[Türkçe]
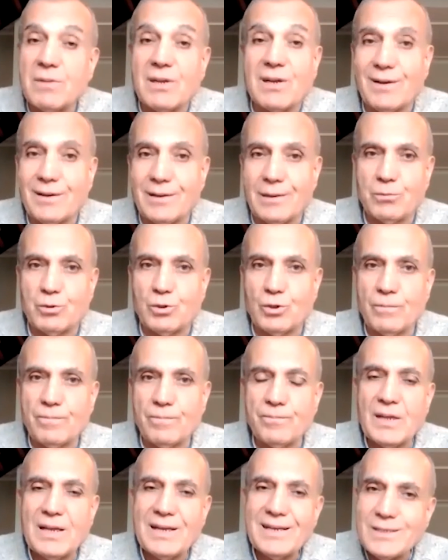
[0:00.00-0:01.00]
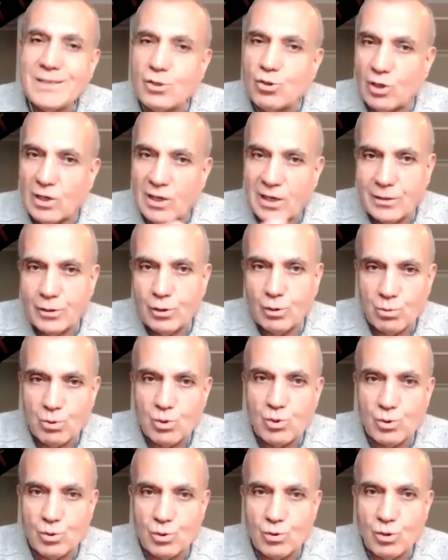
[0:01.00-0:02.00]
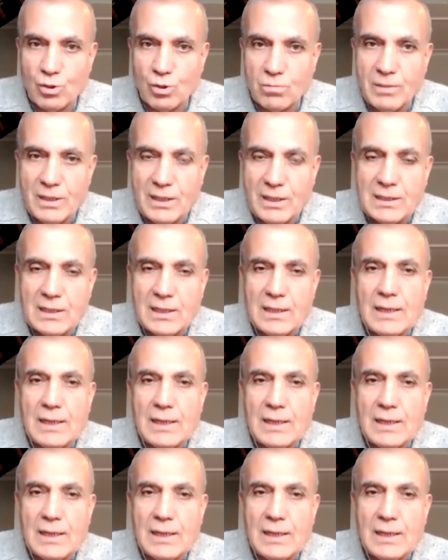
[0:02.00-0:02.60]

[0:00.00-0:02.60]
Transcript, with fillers: beni anlamıyor. Siz onu anlıyor musunuz diyorum ben.